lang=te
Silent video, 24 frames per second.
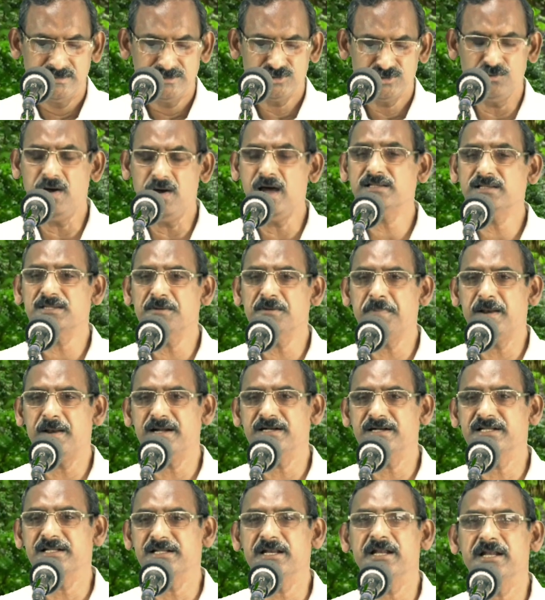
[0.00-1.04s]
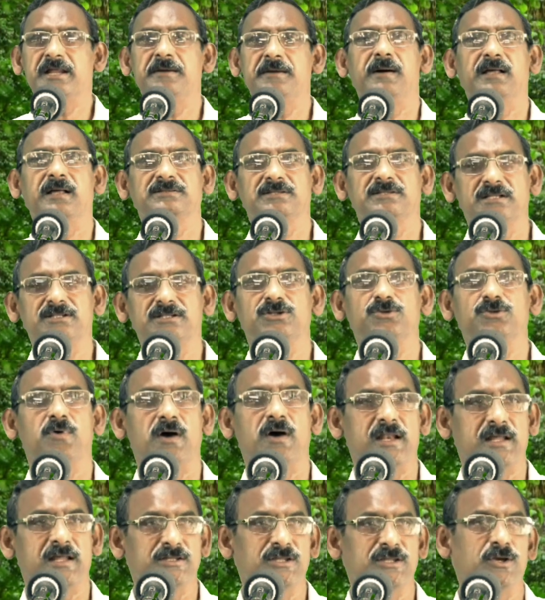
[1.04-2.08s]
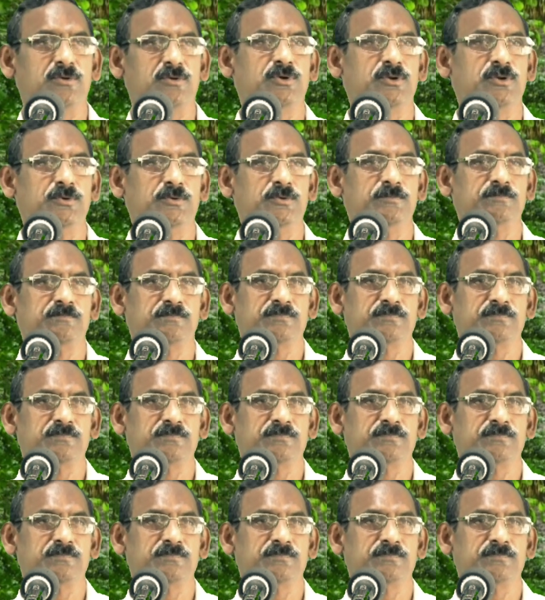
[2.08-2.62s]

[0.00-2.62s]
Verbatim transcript: సువార్త ప్రకటన అనే పద్ధతి ద్వారా దేవుడు